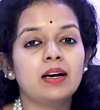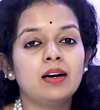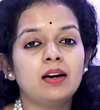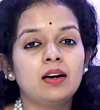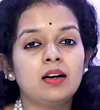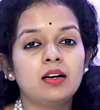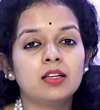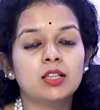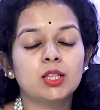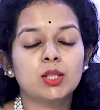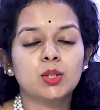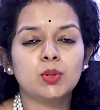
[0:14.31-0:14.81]

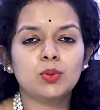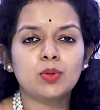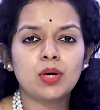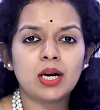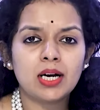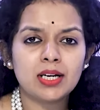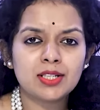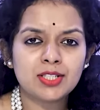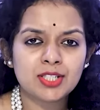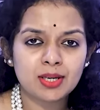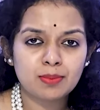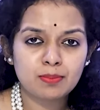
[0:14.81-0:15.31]
आ, तो
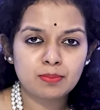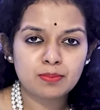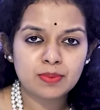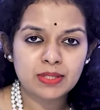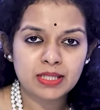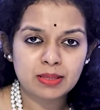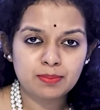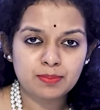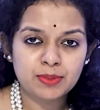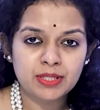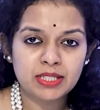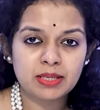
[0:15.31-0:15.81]
आज हम
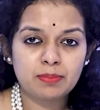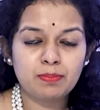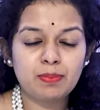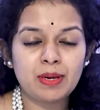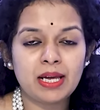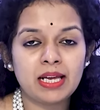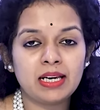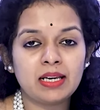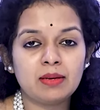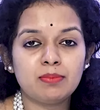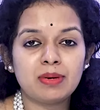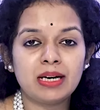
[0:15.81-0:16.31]
सबसे
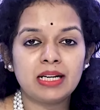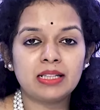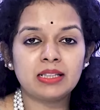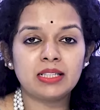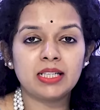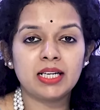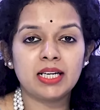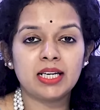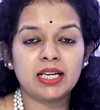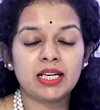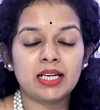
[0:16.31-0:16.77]
पहले बात